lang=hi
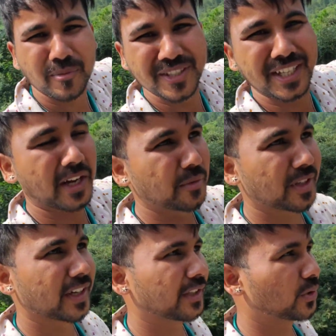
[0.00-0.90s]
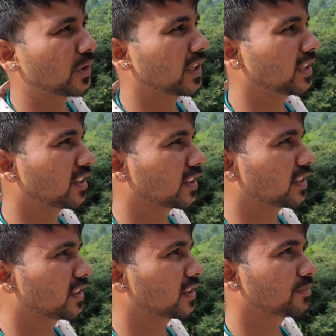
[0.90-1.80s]
हम इस साइड में गए तो
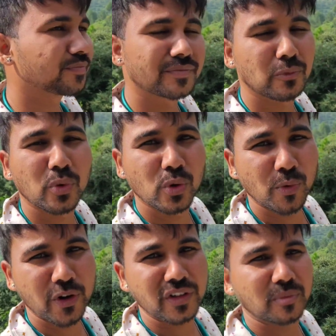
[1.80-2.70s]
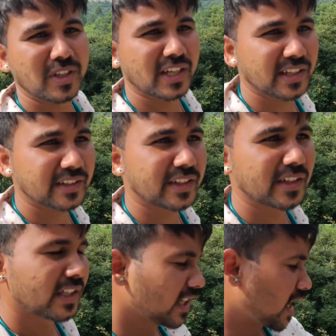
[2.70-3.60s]
नहीं व्यू पॉइंट भी है इधर
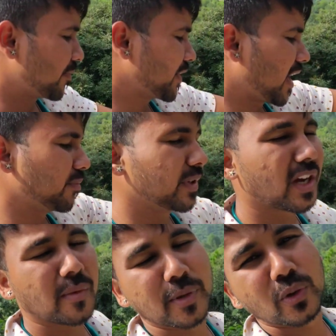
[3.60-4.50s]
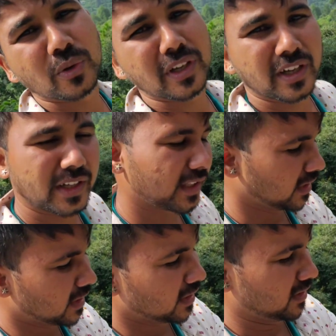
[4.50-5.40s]
अब टाइम भी काफ़ी हो गया है
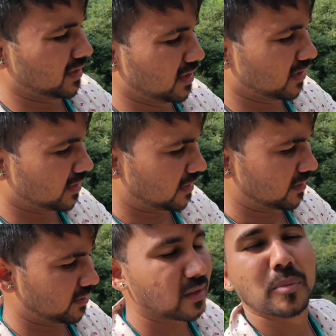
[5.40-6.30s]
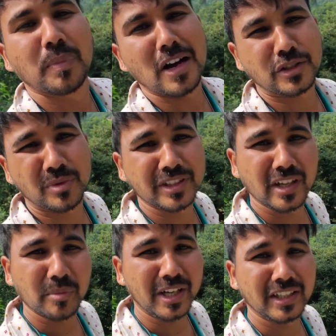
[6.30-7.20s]
पाँच बज
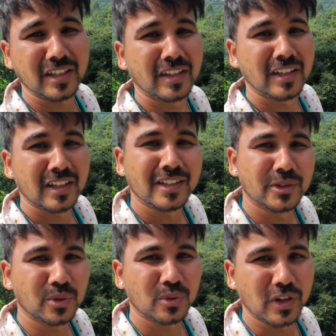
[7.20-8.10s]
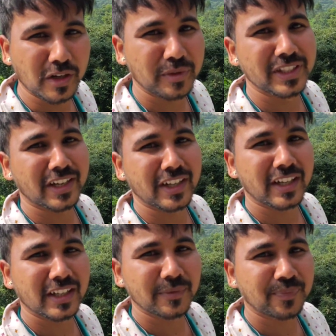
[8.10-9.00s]
गए भाई तो घर भी जाना
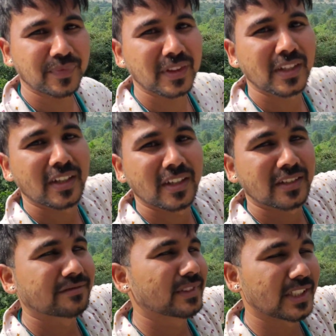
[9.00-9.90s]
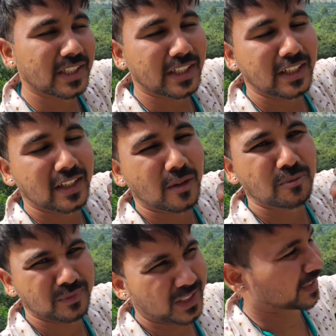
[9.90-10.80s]
है इसलिए हम
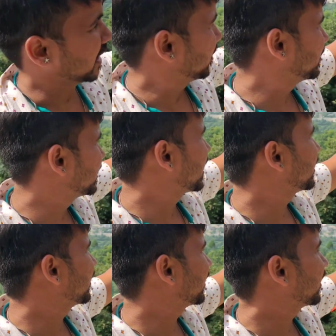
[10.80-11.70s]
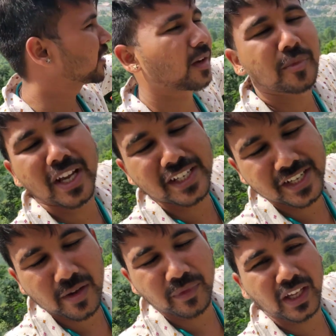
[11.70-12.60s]
इस साइड में जाने नहीं रहे हैं अब
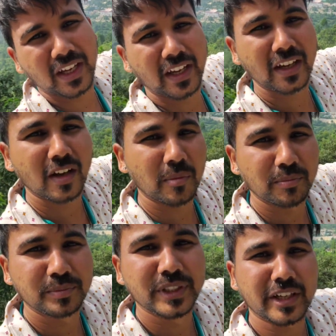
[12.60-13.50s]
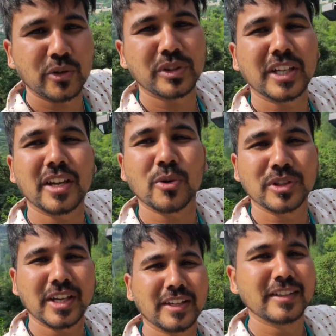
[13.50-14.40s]
नेक्स्ट टाइम देखेंगे कब जाना होता है क्या
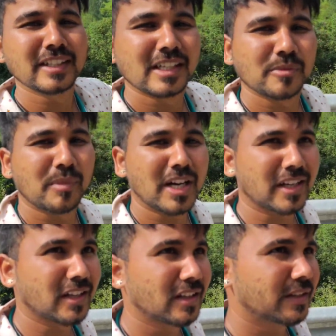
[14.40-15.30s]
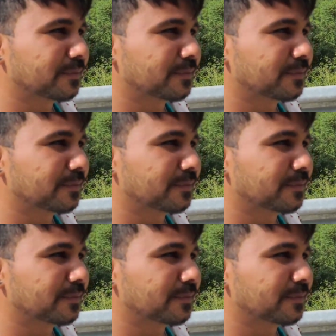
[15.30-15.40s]
होता है बाकी